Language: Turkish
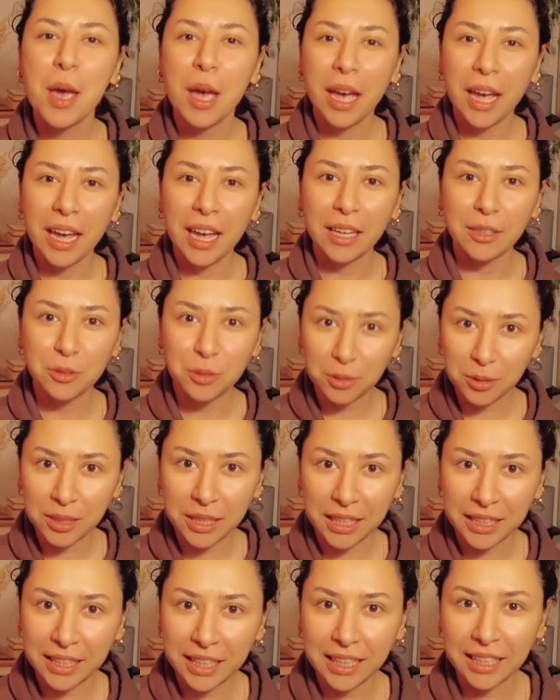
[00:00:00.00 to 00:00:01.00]
E,
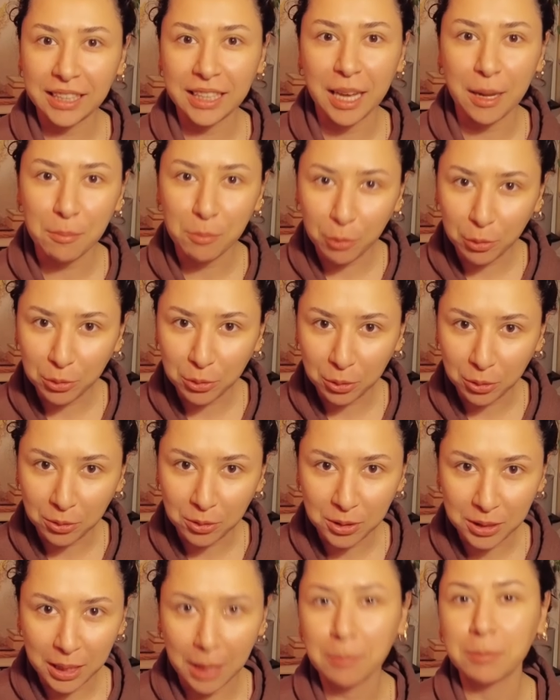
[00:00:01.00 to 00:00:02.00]
Türkiye'deyken
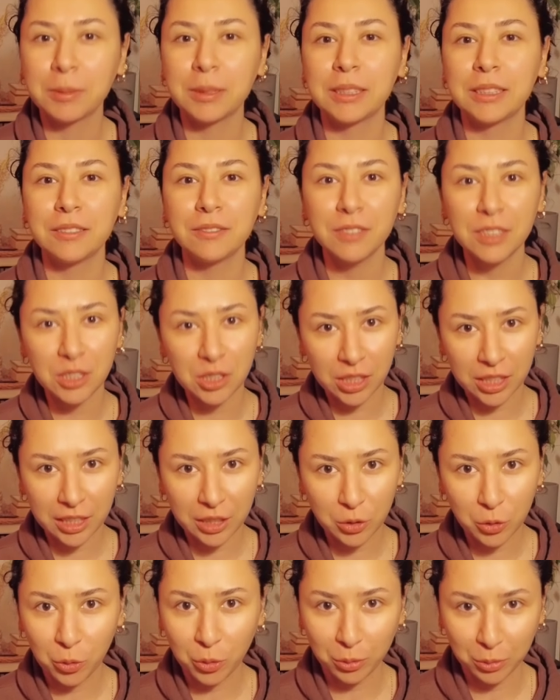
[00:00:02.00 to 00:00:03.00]
botoks yaptırdım ve
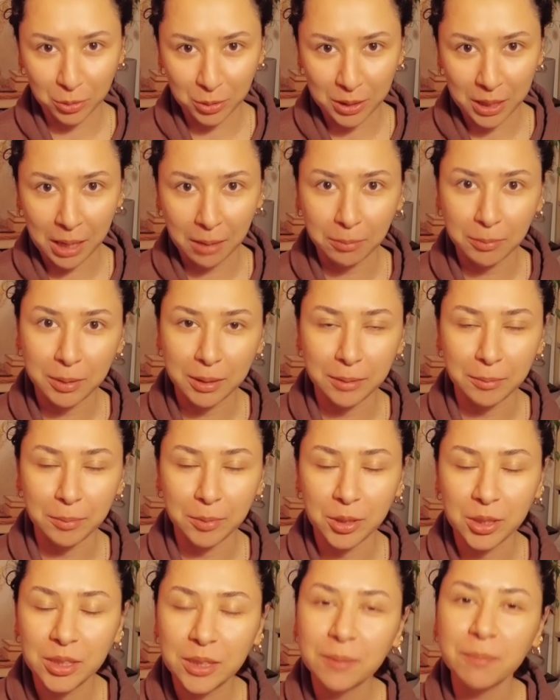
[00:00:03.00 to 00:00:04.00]
çene dolgusu
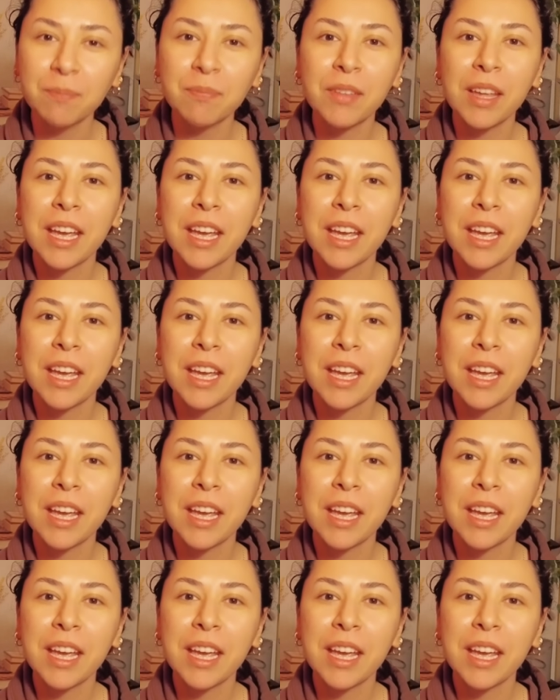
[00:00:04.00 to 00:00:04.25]
yaptırmıştım.